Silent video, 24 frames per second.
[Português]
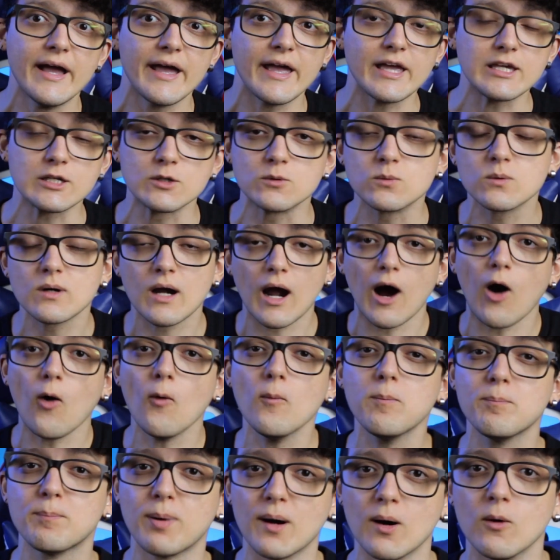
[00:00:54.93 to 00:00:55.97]
em um
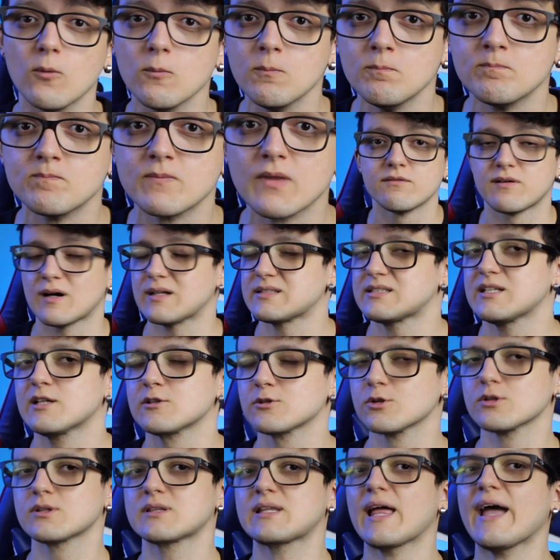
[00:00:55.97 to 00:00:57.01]
galpão
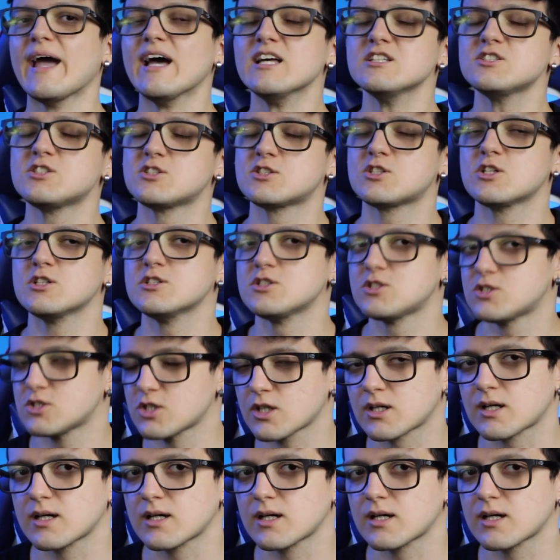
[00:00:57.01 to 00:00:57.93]
fazendo testes de